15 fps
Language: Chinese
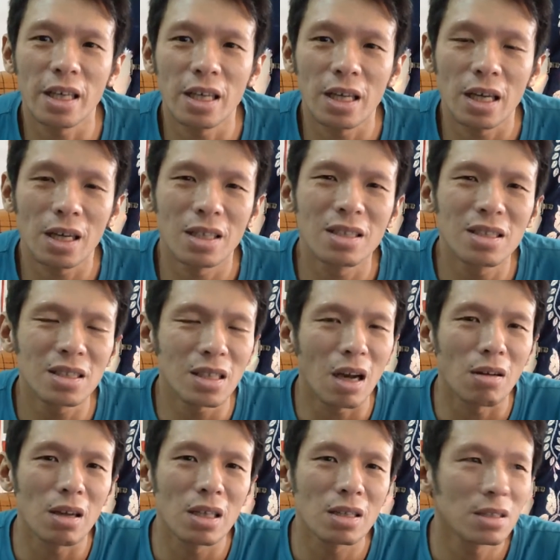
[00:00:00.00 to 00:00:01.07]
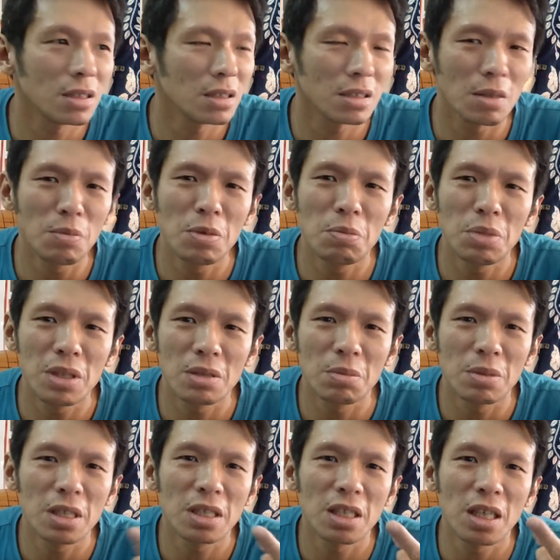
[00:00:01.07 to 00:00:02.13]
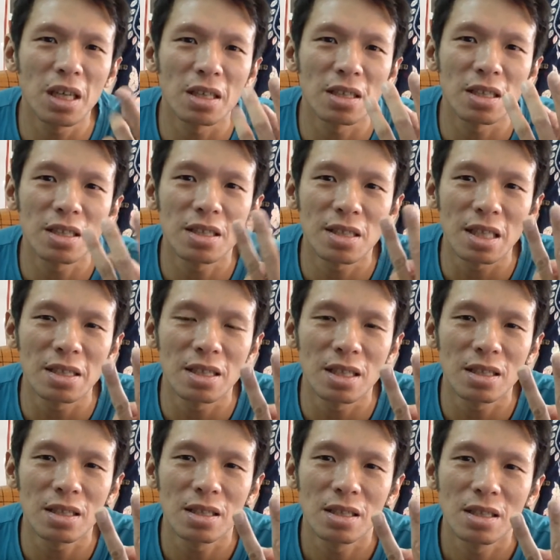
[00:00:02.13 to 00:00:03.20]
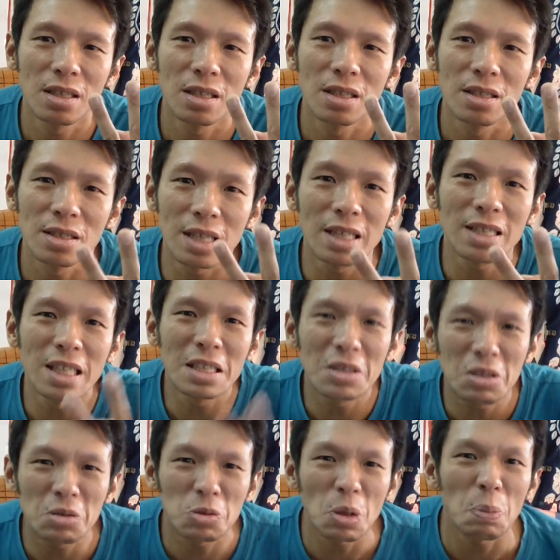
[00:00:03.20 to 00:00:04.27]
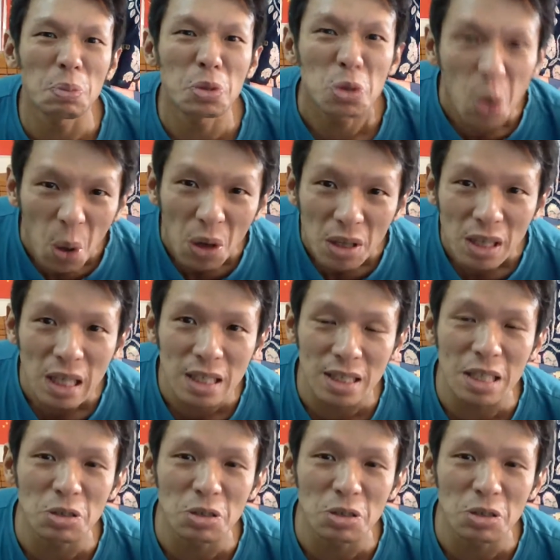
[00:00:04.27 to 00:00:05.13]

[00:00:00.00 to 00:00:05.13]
给了很少了，人民币什么一千两千三千，三千就算不错了。